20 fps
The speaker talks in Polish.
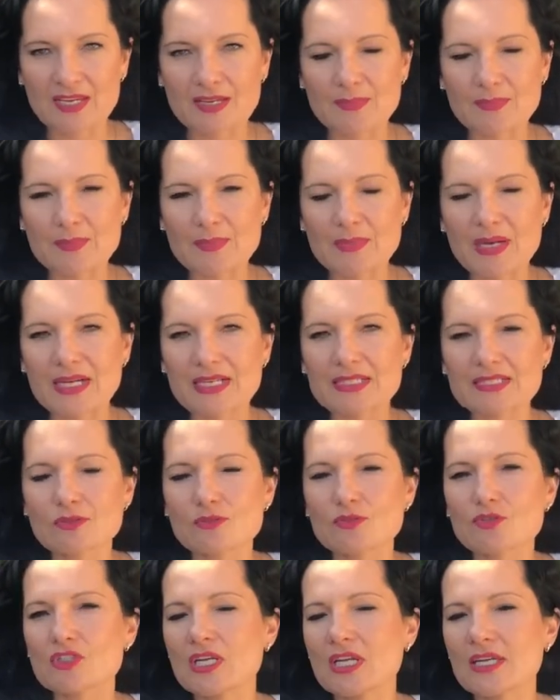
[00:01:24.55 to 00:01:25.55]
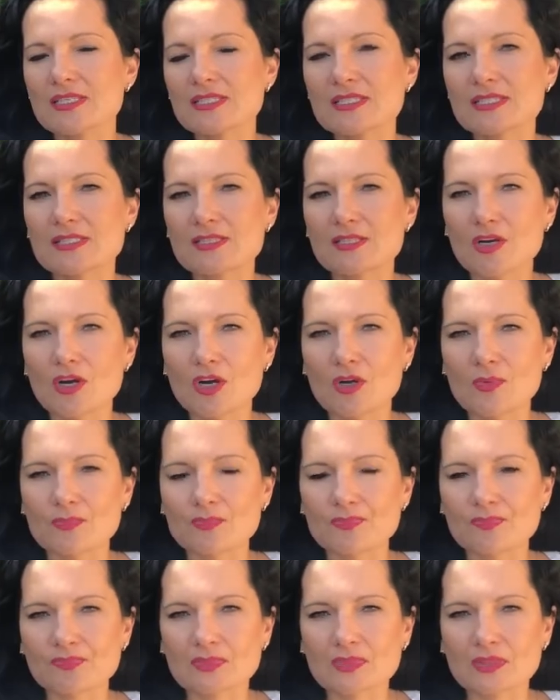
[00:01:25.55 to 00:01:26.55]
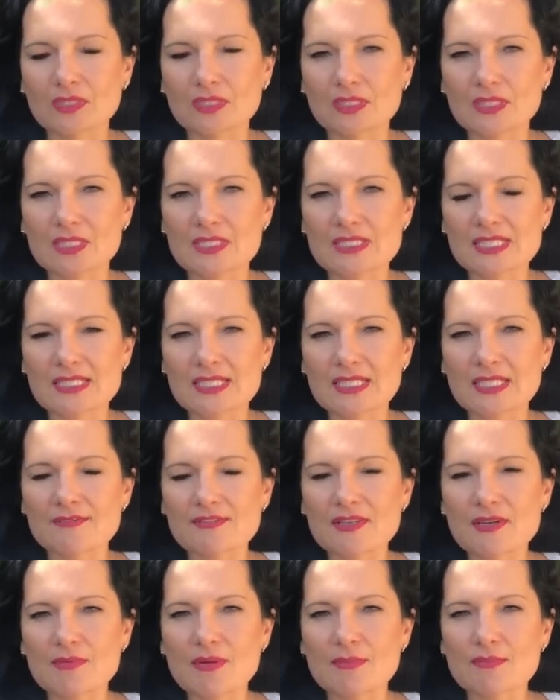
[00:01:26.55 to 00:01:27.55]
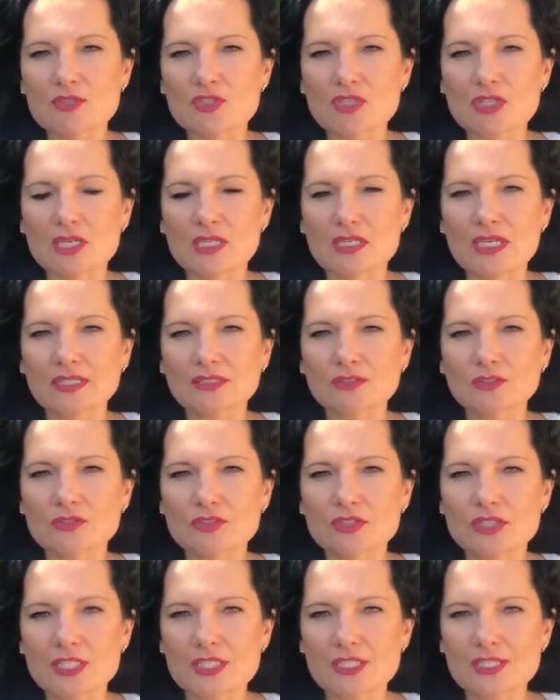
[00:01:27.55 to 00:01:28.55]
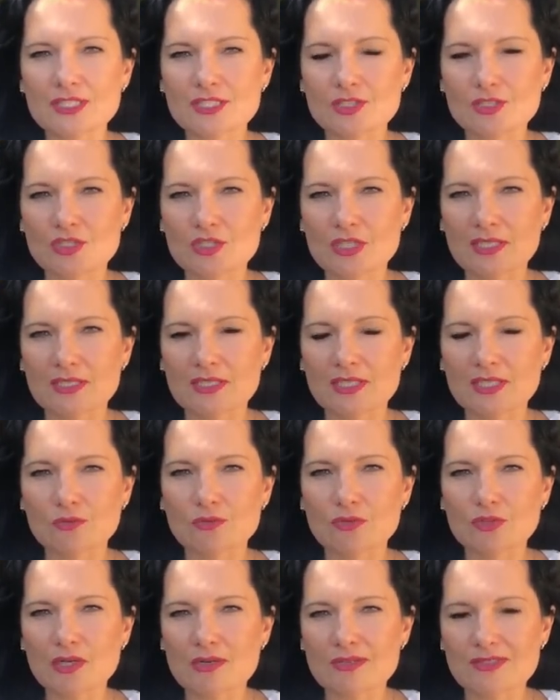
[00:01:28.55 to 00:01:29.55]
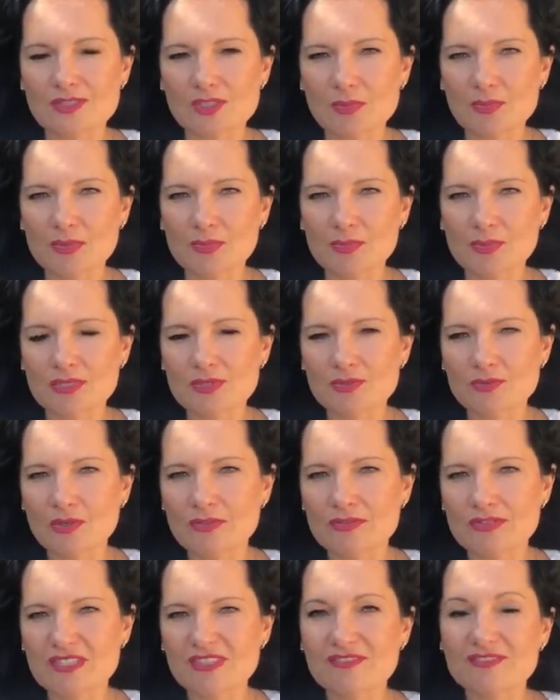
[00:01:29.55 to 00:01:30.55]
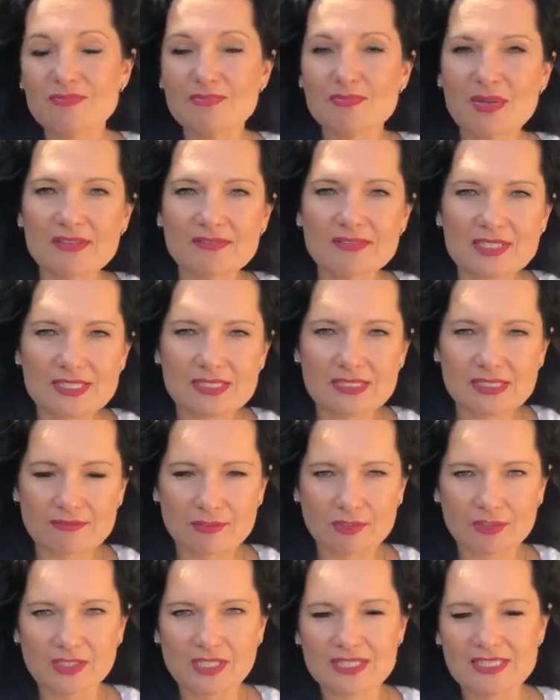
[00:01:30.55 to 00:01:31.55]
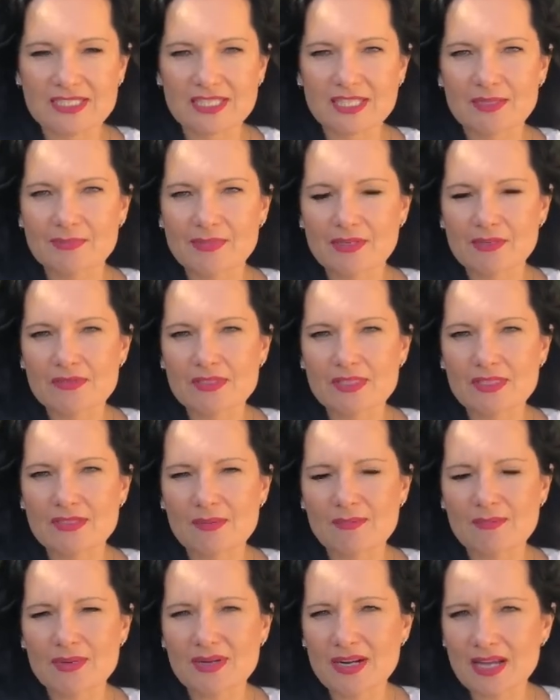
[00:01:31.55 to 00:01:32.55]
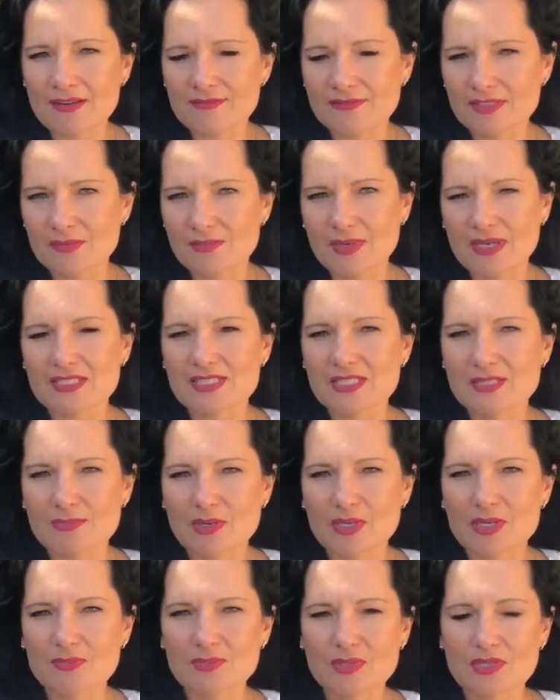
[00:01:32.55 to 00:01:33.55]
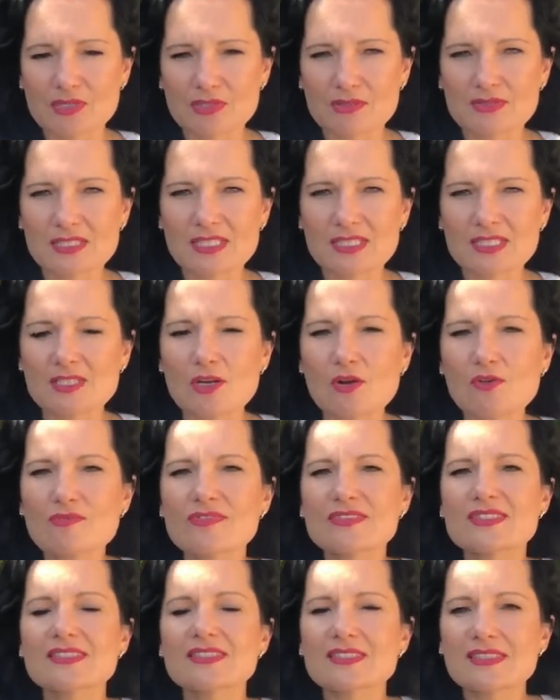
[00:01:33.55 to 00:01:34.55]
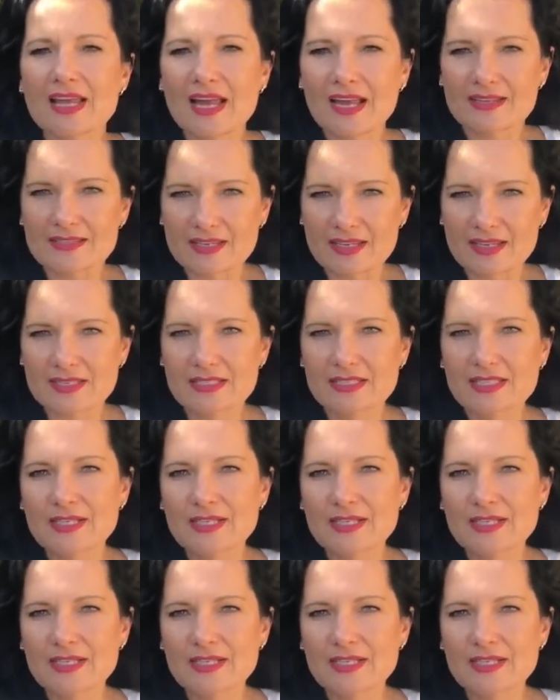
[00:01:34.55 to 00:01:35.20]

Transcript: Bardzo często mm, zastanawiałam się, jak to jest, że niektóre osoby pracujące w pewnych zawodach, zarabiające naprawdę bardzo bardzo małe pieniądze są w stanie